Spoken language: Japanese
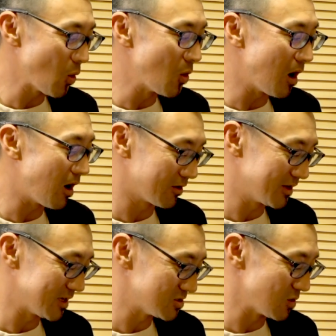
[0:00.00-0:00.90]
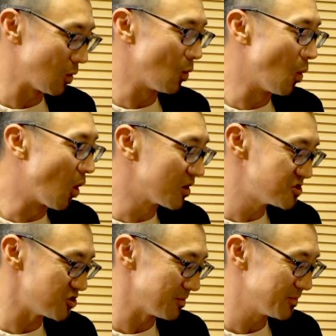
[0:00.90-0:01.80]
OR の発音
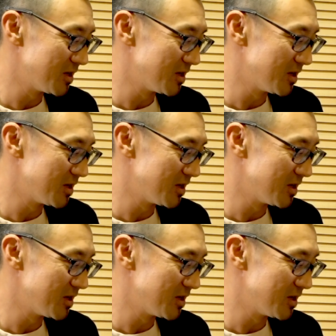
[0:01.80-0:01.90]
worship